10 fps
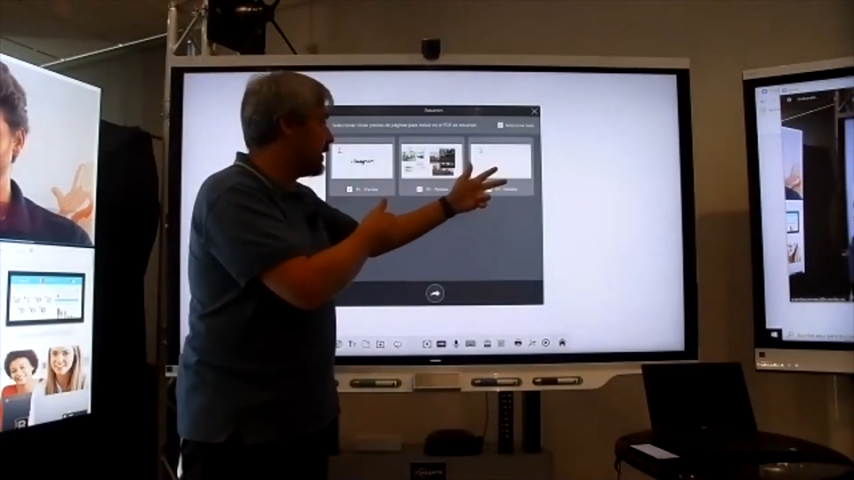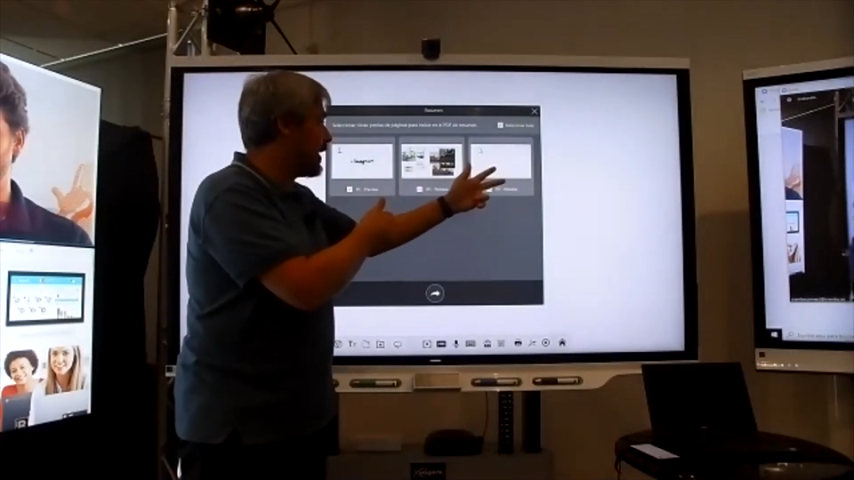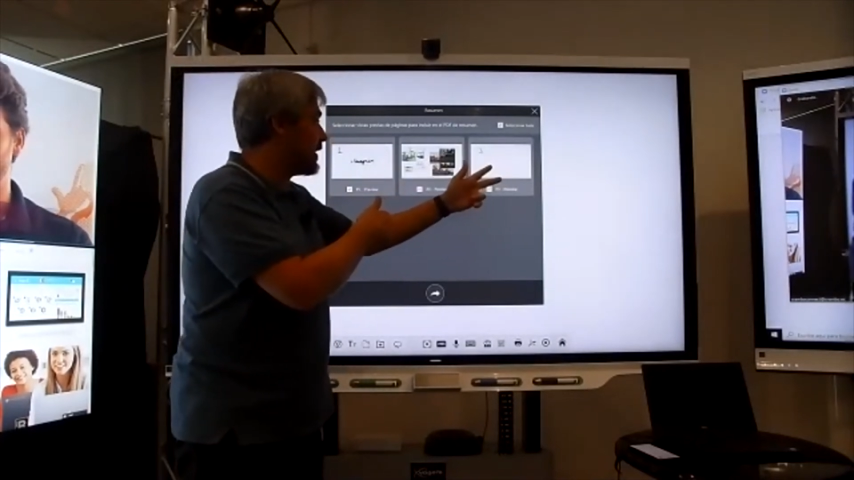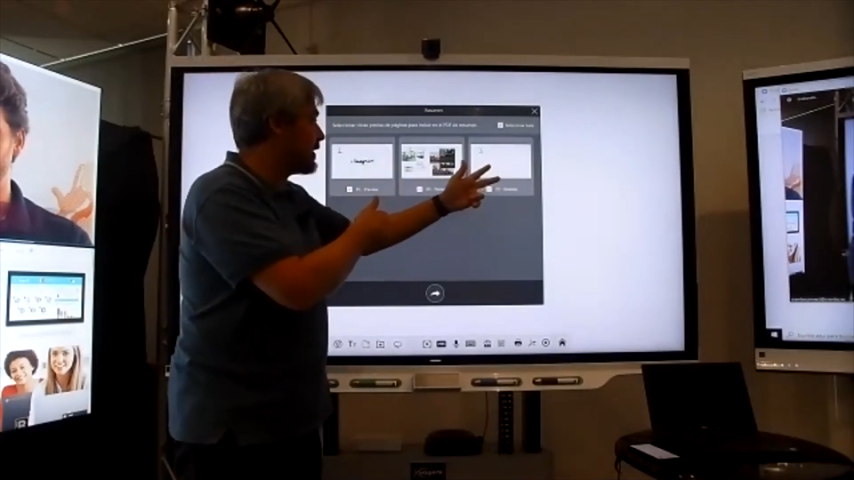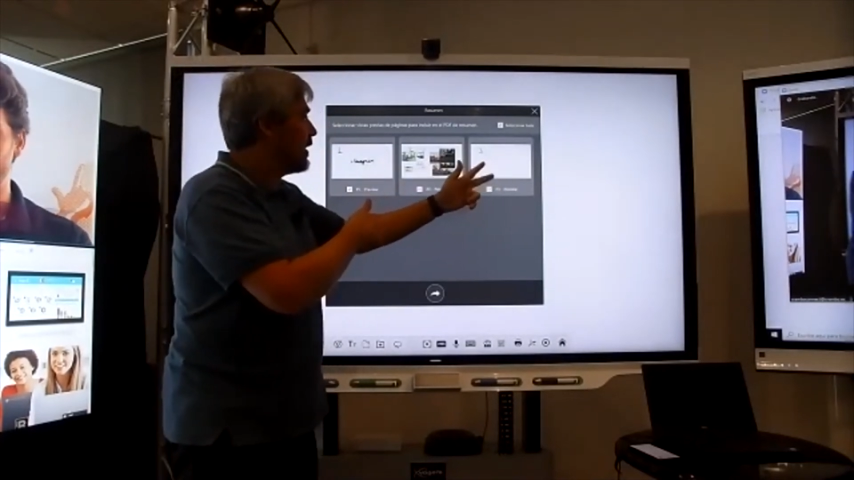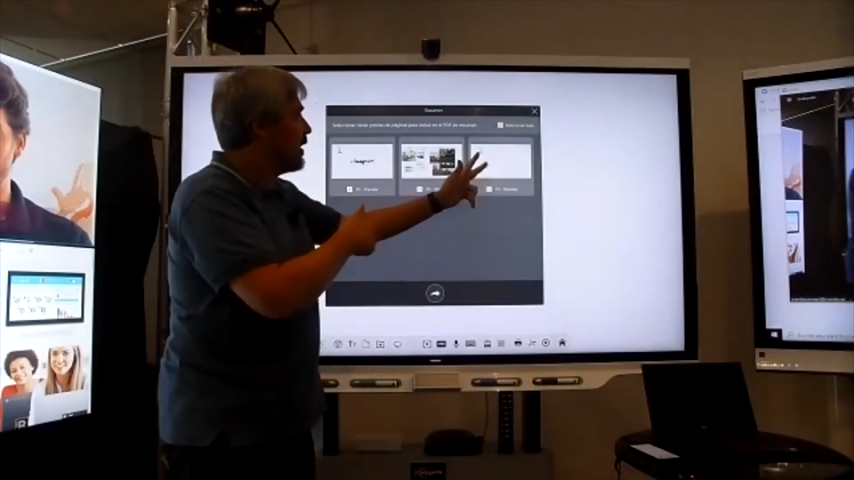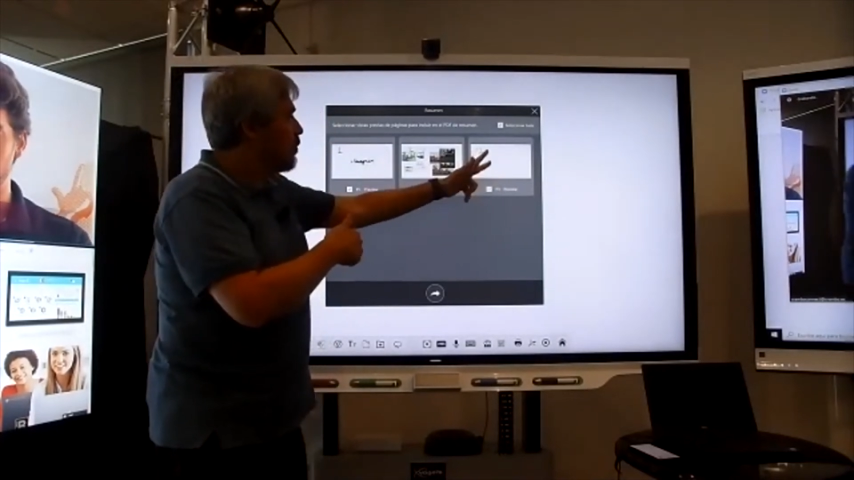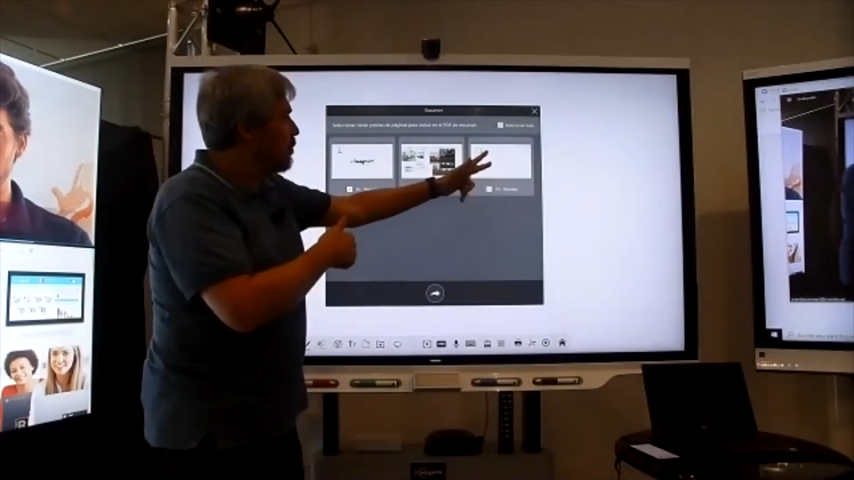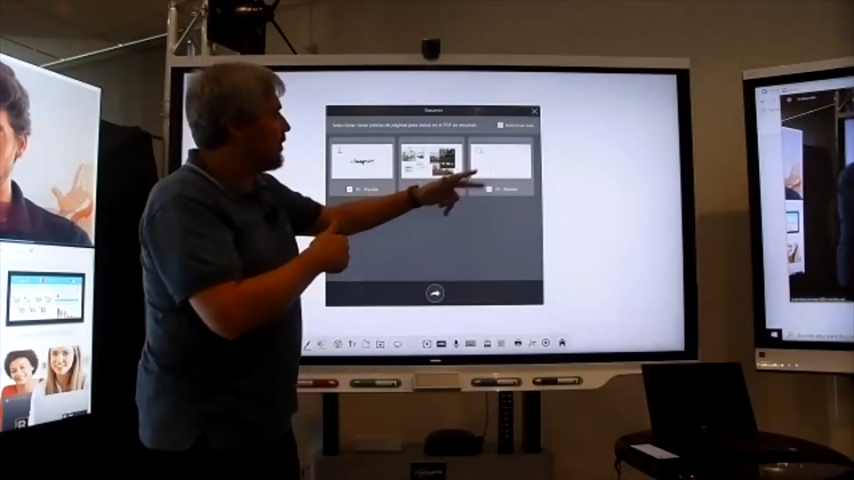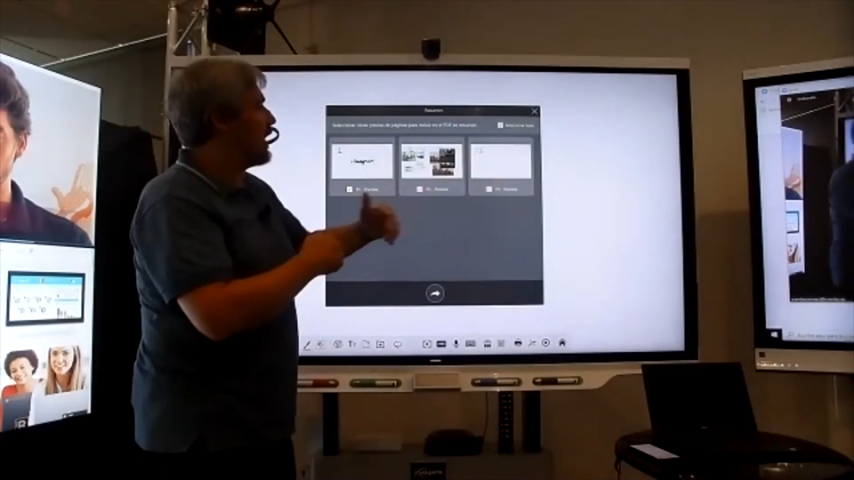3.
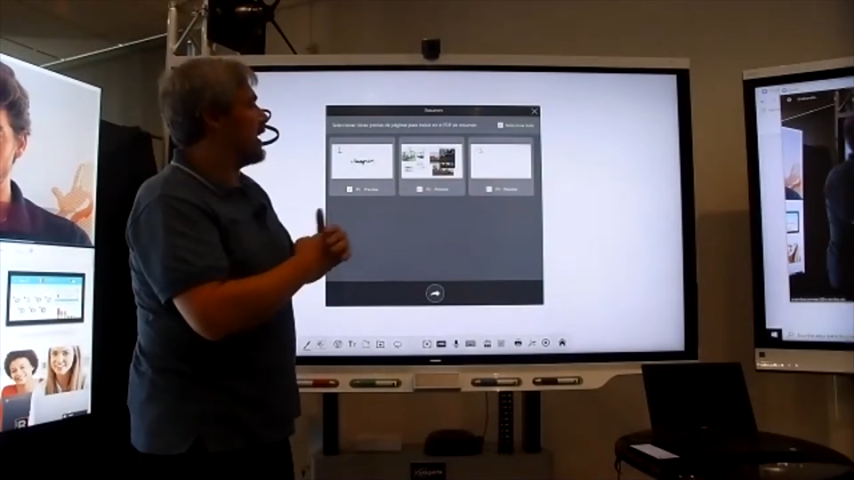Fíjate,